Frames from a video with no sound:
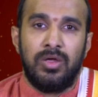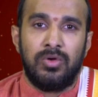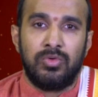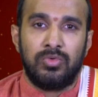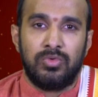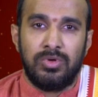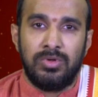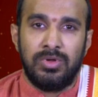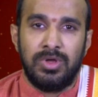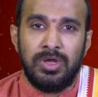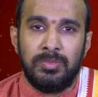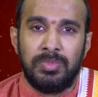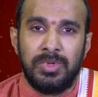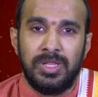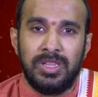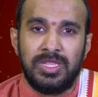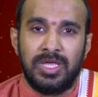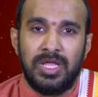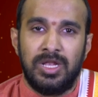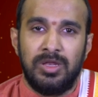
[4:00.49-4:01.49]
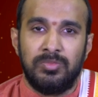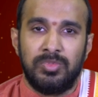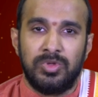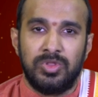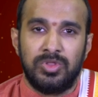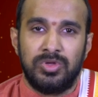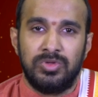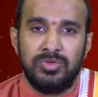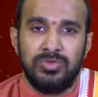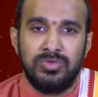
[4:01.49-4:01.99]
అనుకూలమైన ఫలితాలను
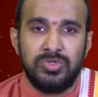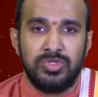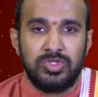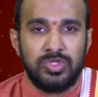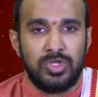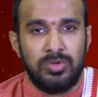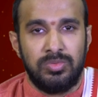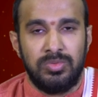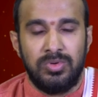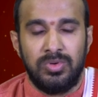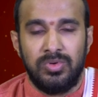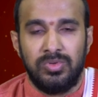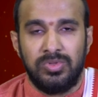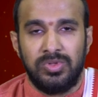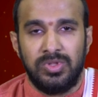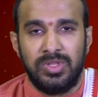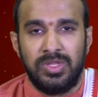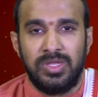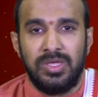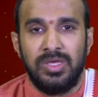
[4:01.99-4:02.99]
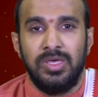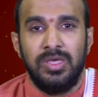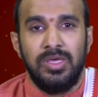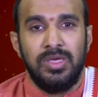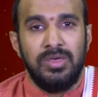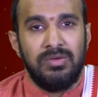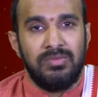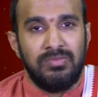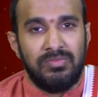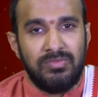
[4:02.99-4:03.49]
పొందడం సులభం అవుతుంది
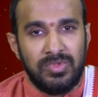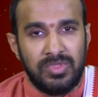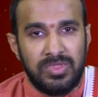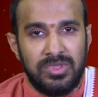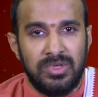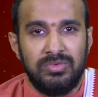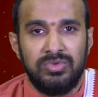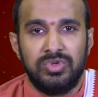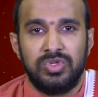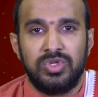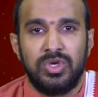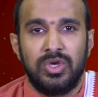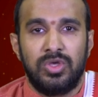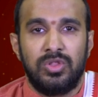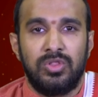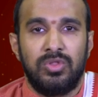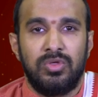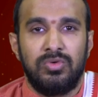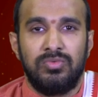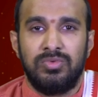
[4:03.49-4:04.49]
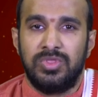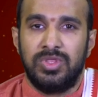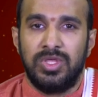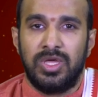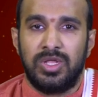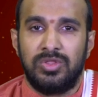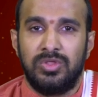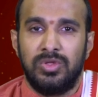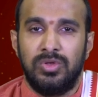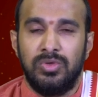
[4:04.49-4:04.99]
విద్య విషయంలో
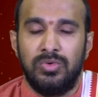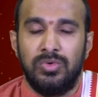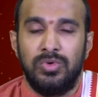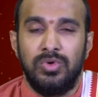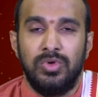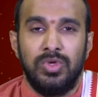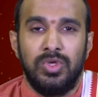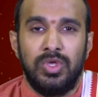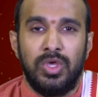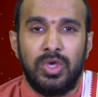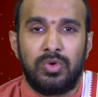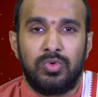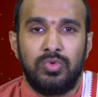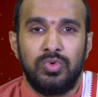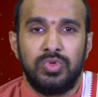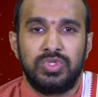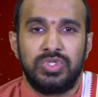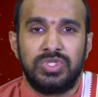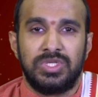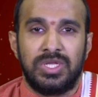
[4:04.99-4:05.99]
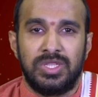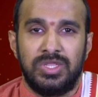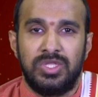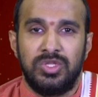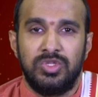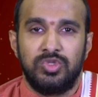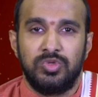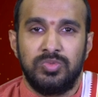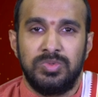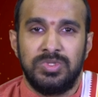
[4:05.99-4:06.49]
విద్యార్థులు ఎక్కువ
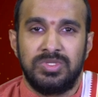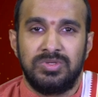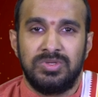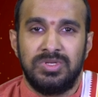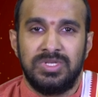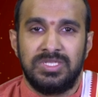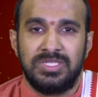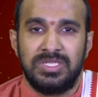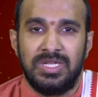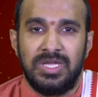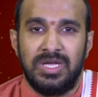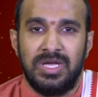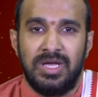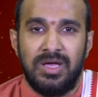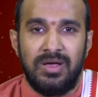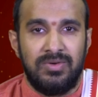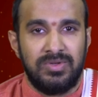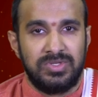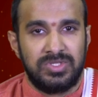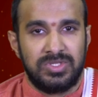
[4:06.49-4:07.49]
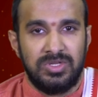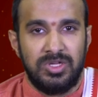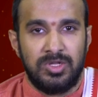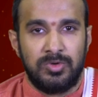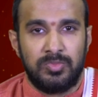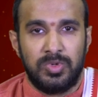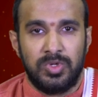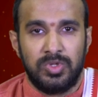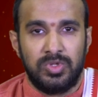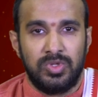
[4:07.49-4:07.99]
శ్రద్ధను చూపించవలసిన అవసరం
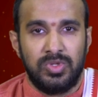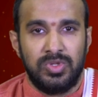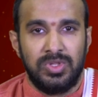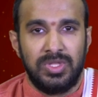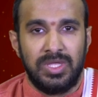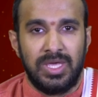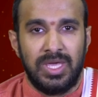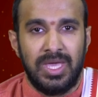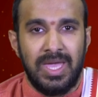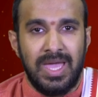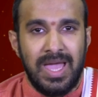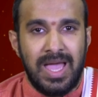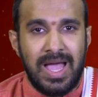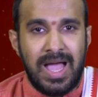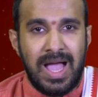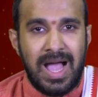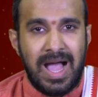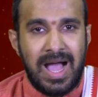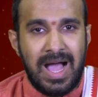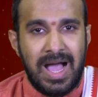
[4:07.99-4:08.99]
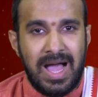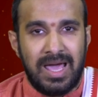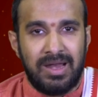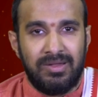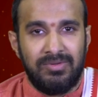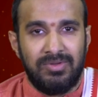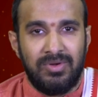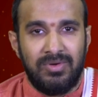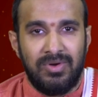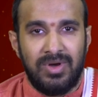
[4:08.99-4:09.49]
ఏర్పడుతోంది ఆహార
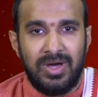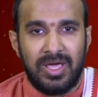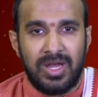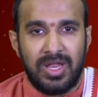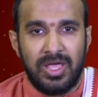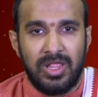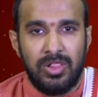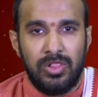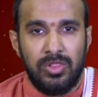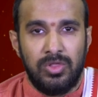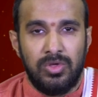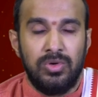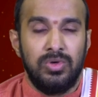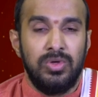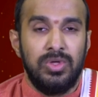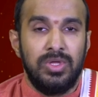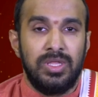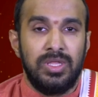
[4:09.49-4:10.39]
వ్యవహారాల్లో